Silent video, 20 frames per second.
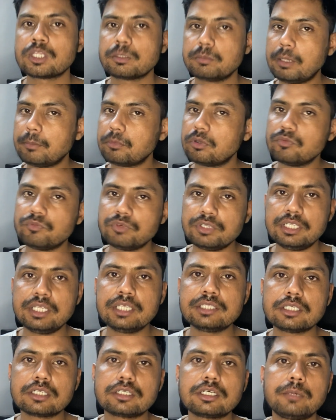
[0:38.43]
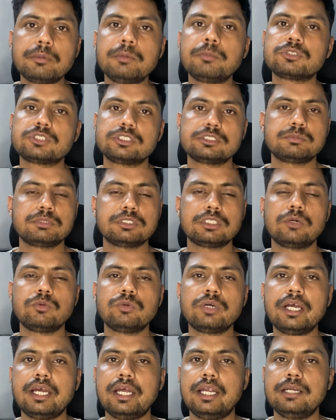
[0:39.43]
मैं आपको विनिंग तक का भी प्रोसेस
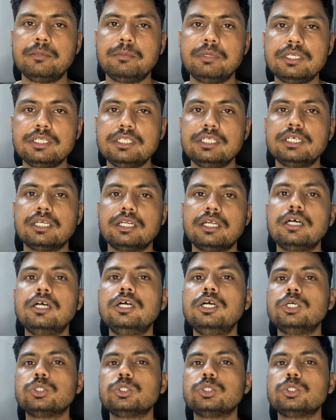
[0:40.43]
बताऊंगा एंड में ठीक है ना